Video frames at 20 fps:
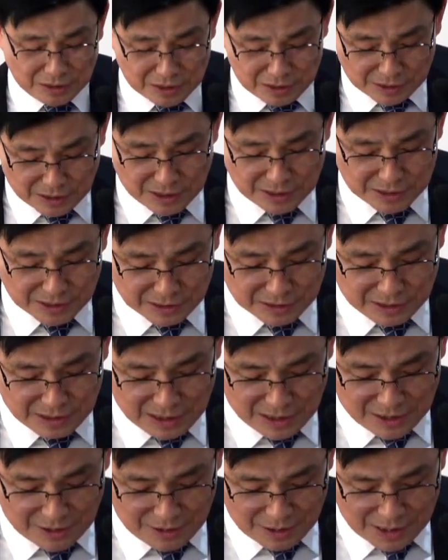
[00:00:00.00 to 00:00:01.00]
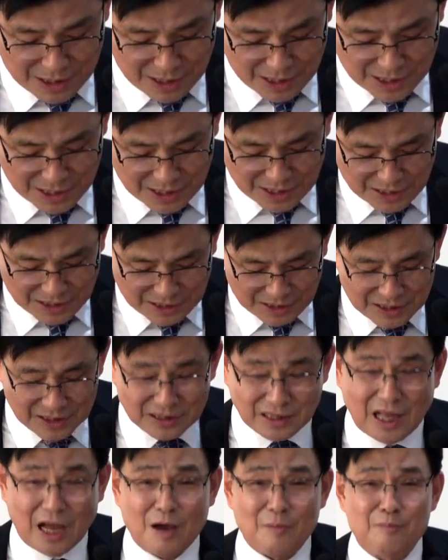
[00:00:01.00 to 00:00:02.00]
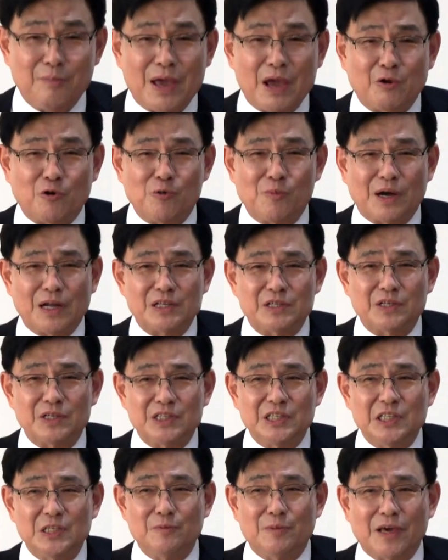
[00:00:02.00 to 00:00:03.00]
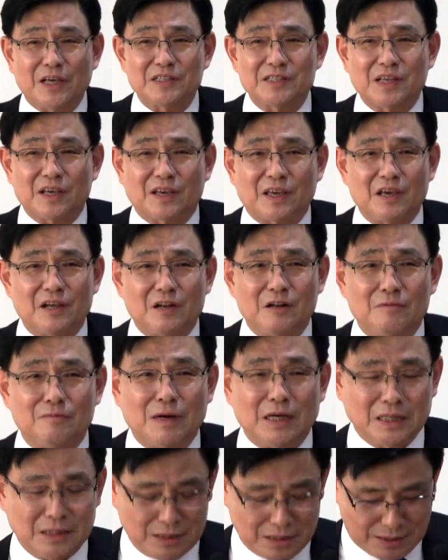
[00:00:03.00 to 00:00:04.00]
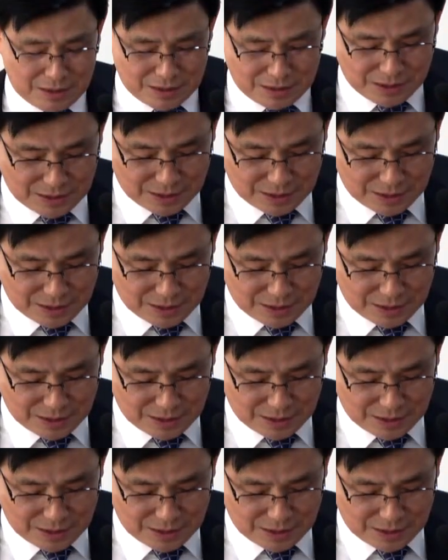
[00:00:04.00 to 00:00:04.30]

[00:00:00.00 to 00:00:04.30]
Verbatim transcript: 이렇게 했는데 다 빼고 말이죠. 200세켈만